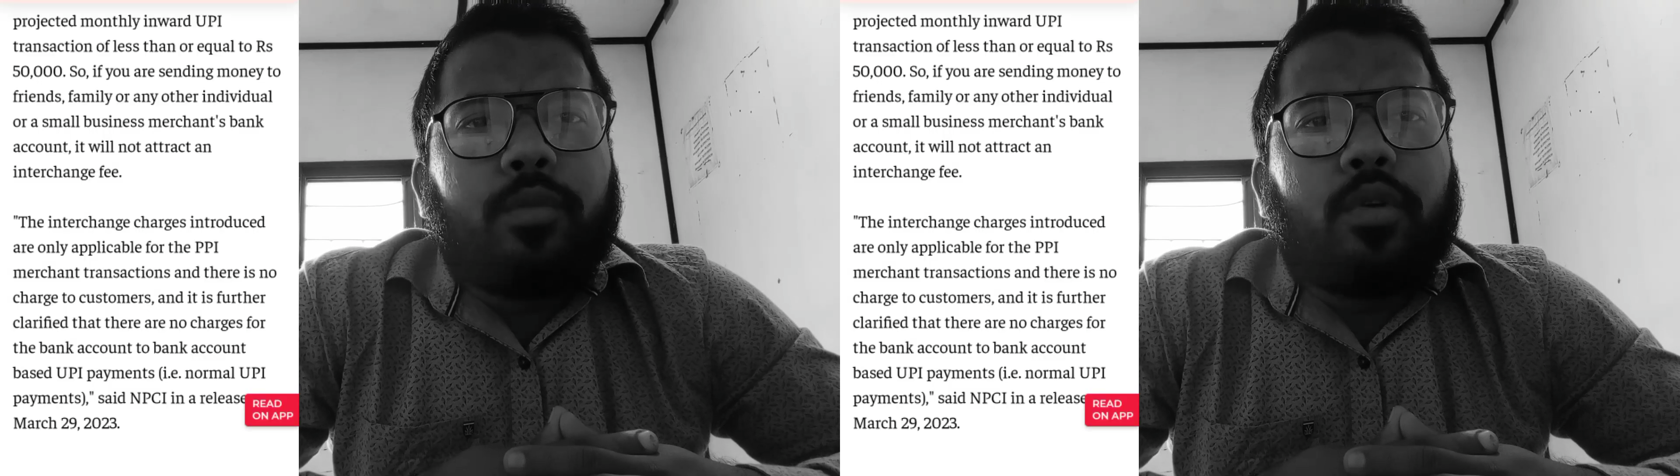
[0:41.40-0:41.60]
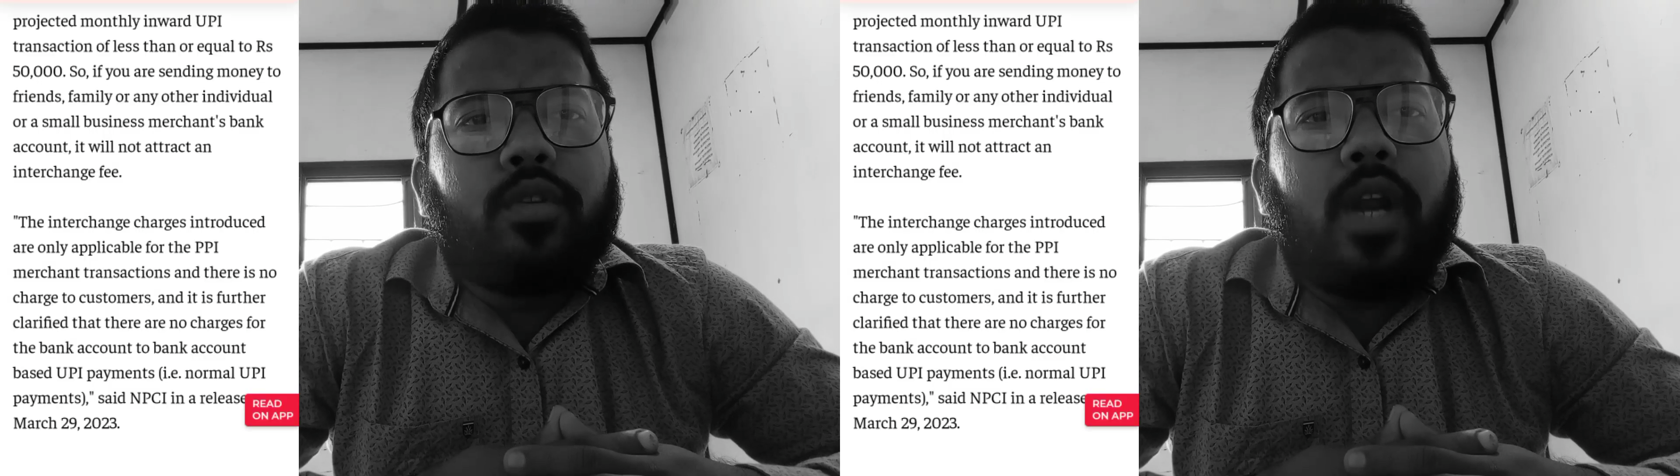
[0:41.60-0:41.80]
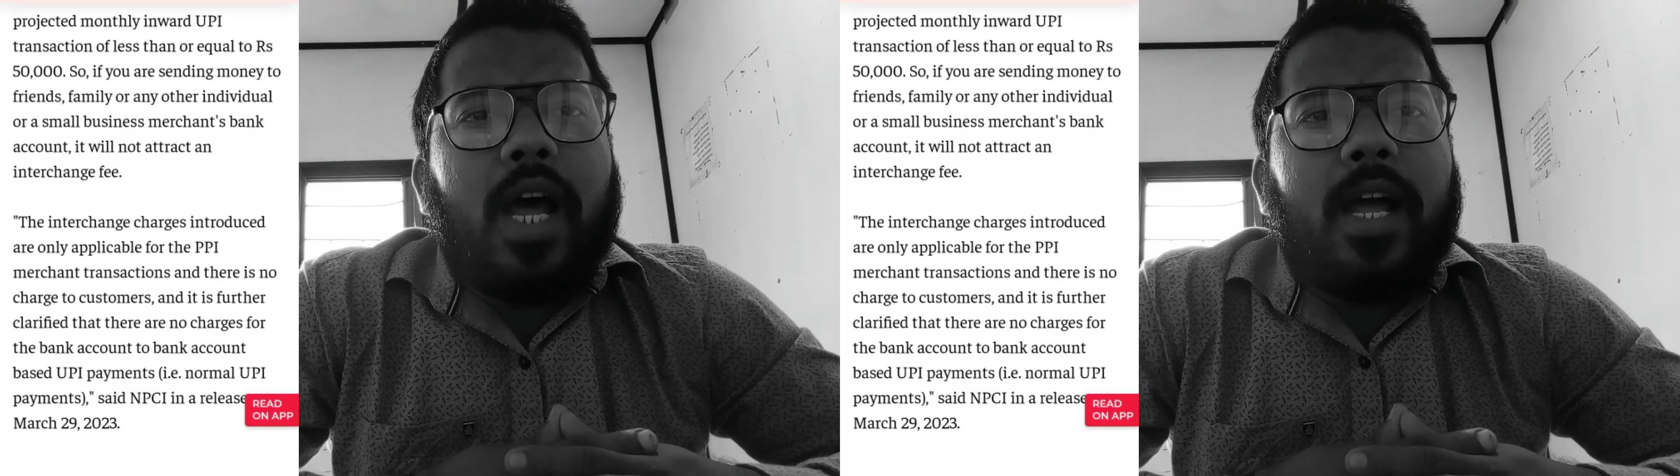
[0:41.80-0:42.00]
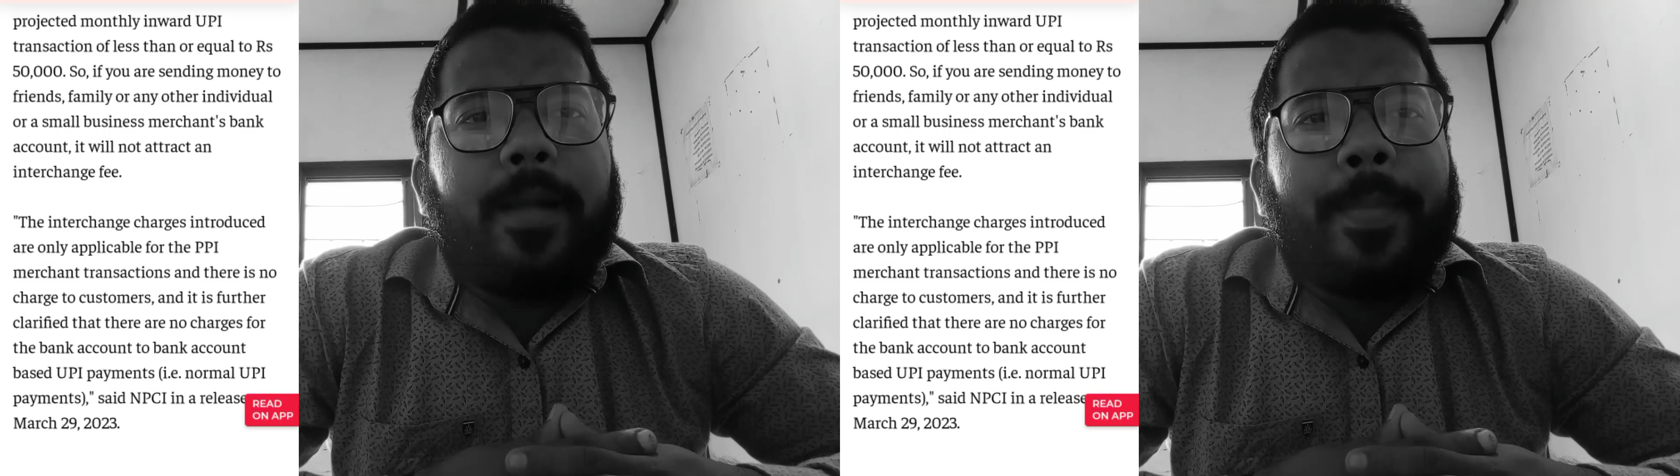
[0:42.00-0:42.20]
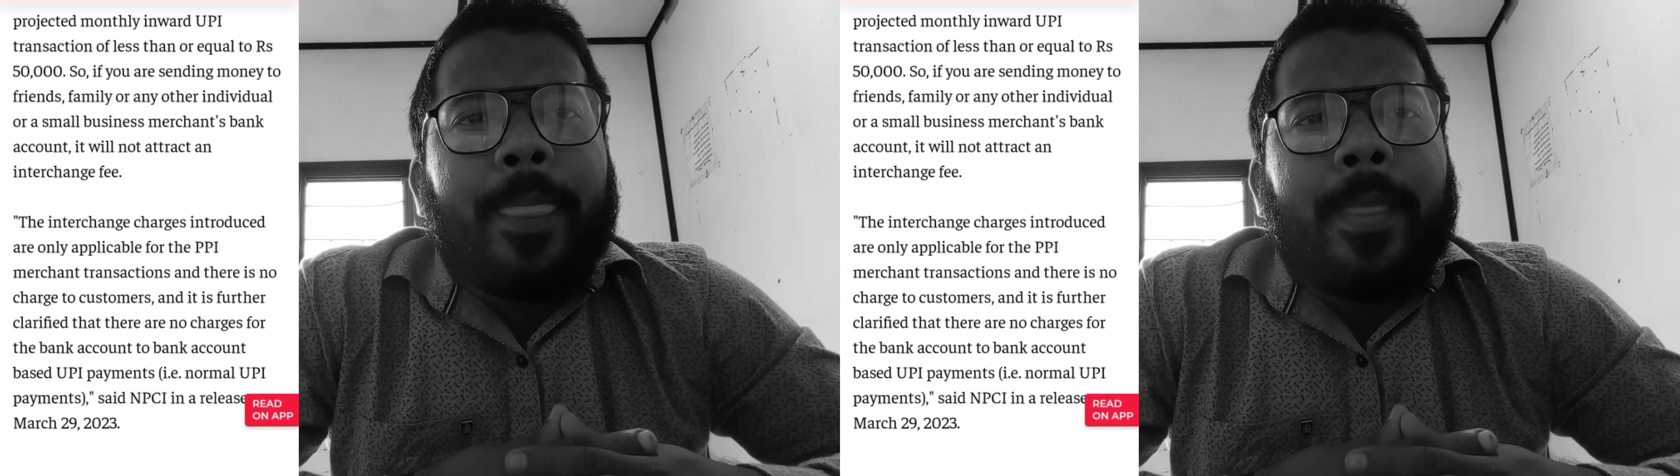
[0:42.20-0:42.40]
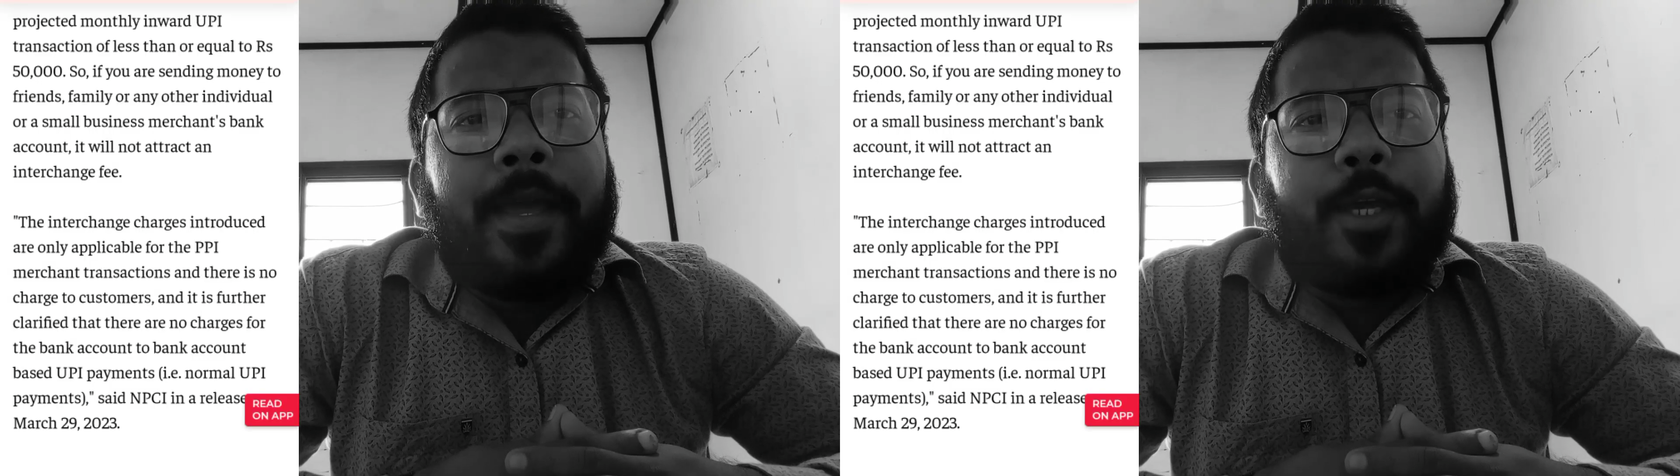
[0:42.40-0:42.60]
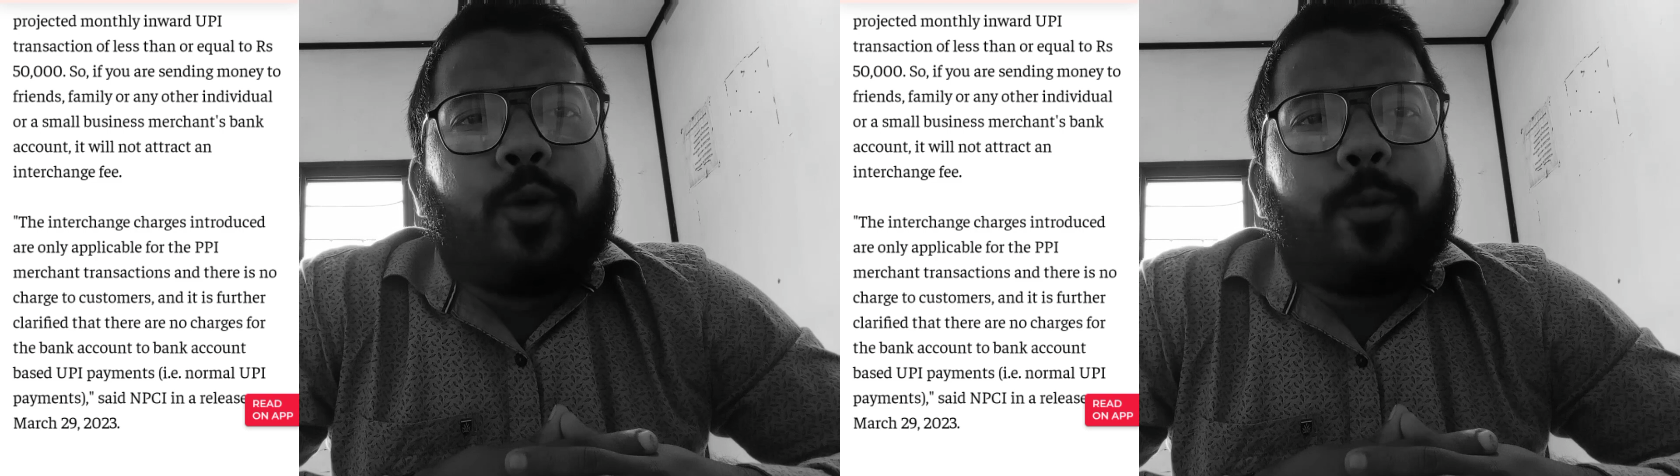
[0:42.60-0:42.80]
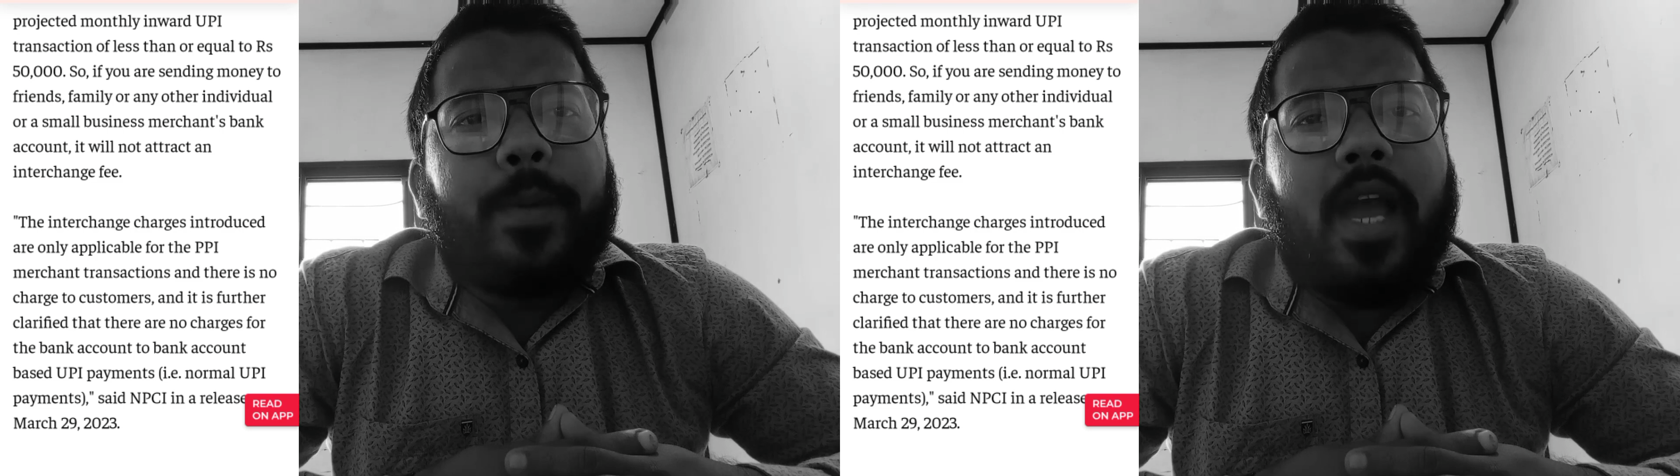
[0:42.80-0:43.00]
তো বন্ধুরা
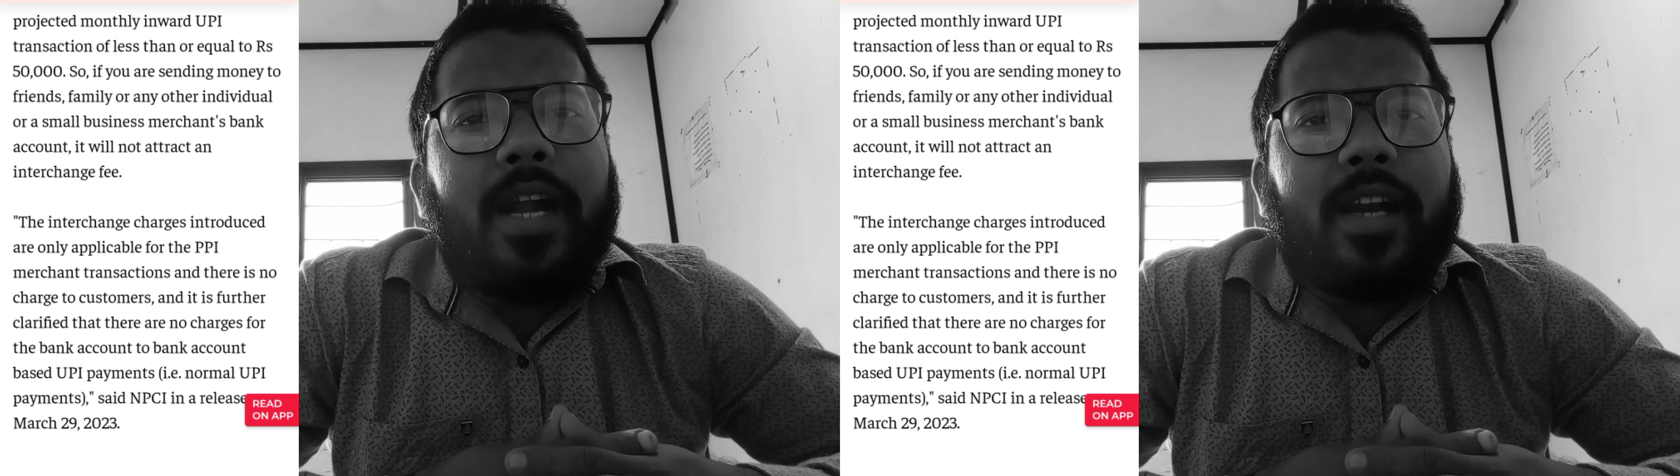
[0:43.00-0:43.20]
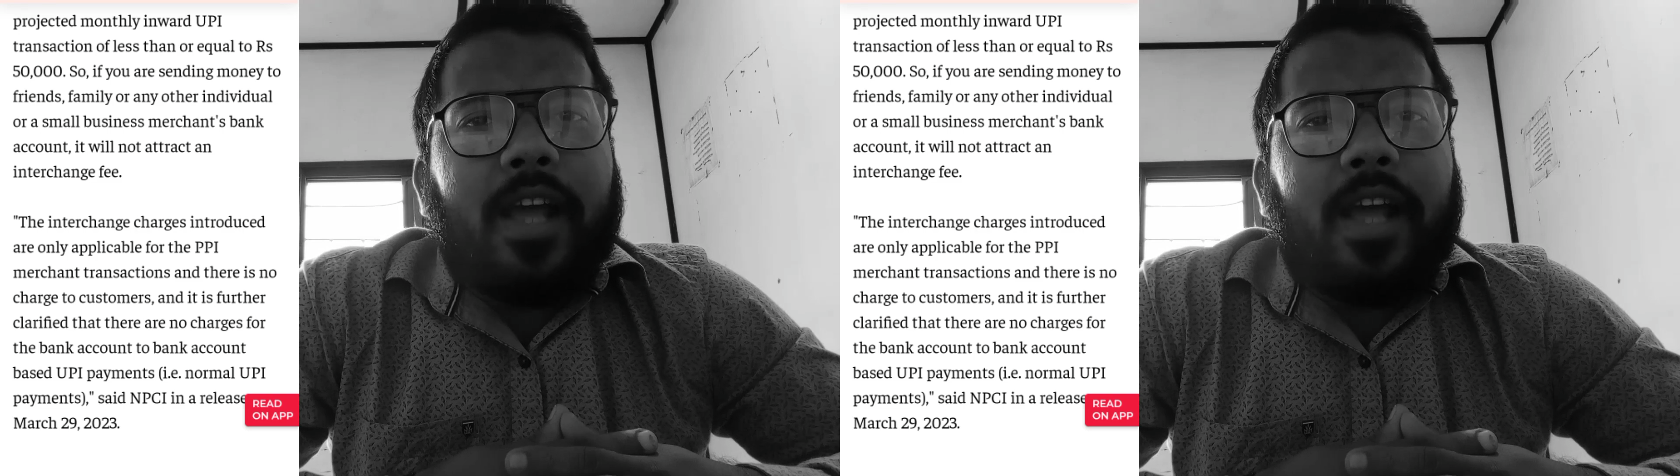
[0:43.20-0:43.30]
ইউপিআই